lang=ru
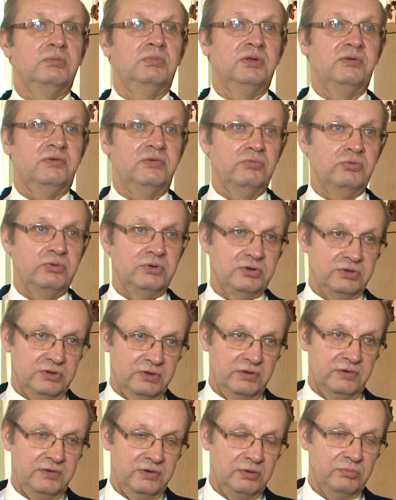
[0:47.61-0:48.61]
на
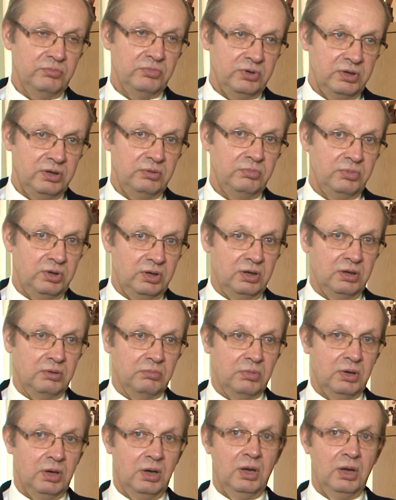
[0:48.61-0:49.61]
сегодняшний день мы имеем.